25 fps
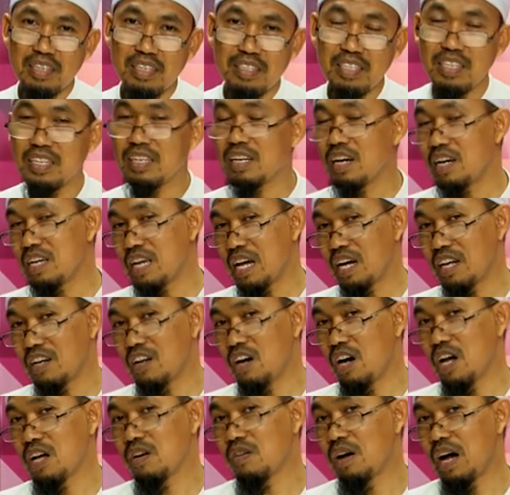ซึ่งก็ยัง
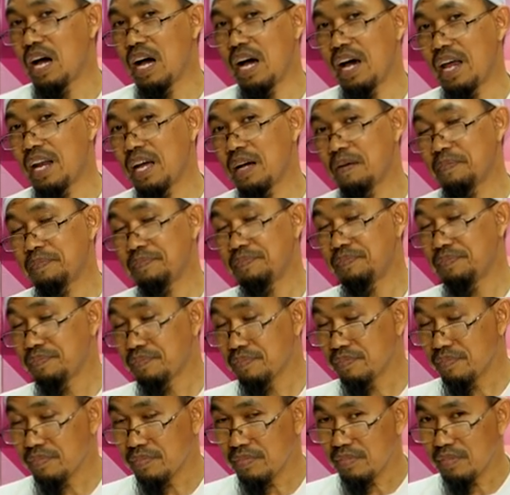น้อยกว่านะครับ
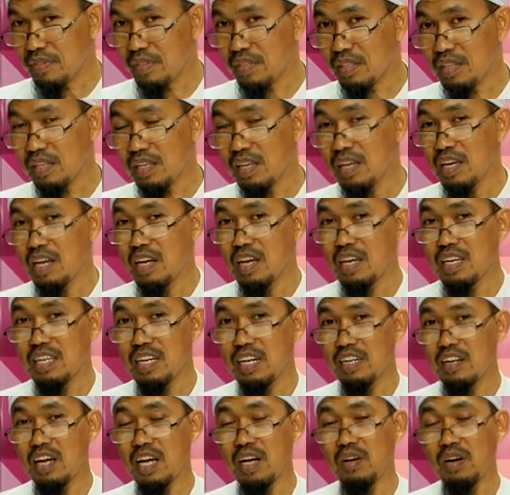
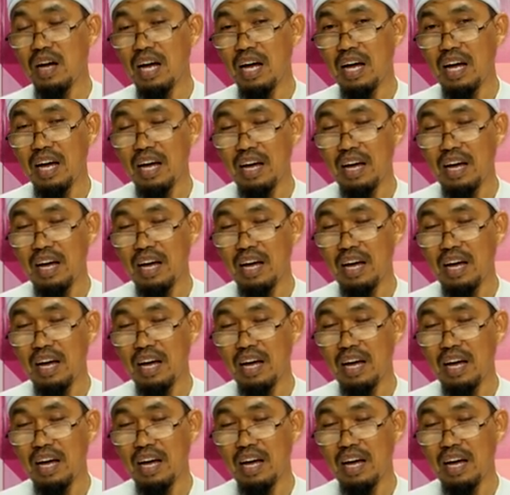ยังน้อยกว่า